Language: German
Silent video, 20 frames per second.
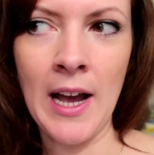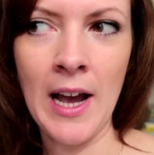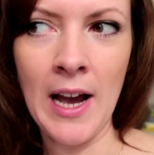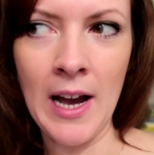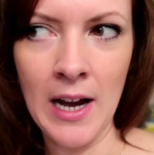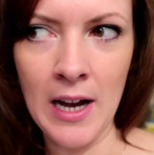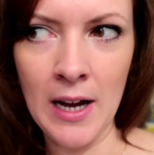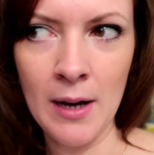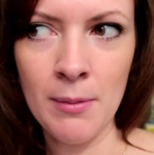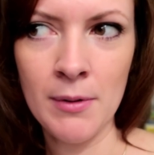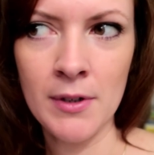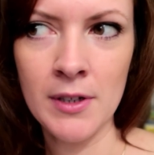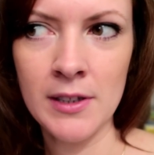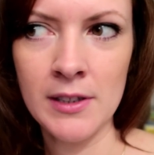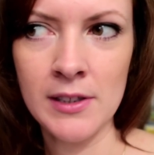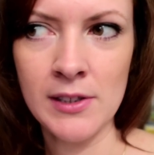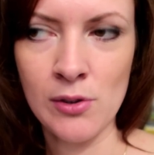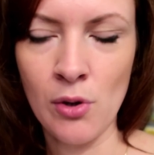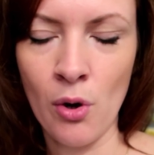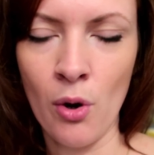Aber
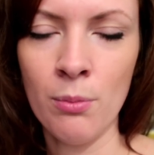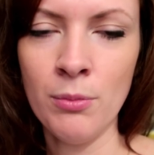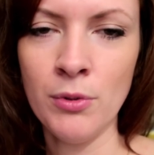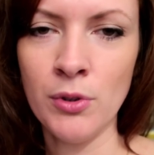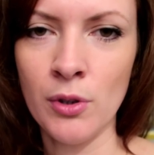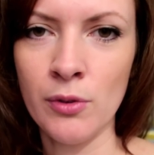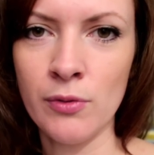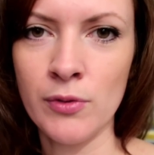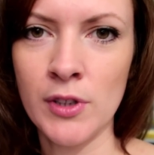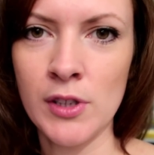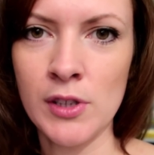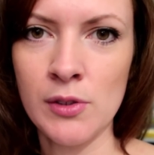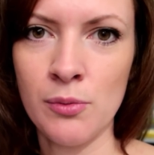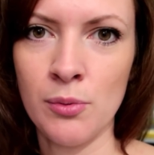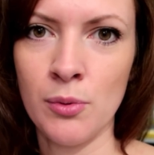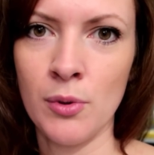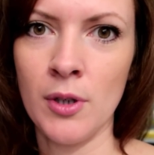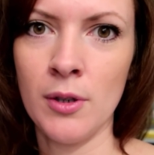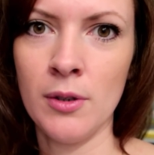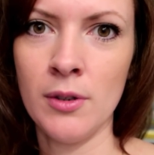es kommt öfters
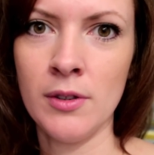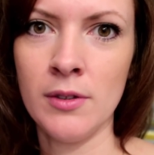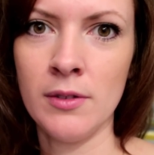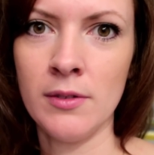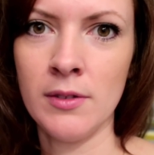vor.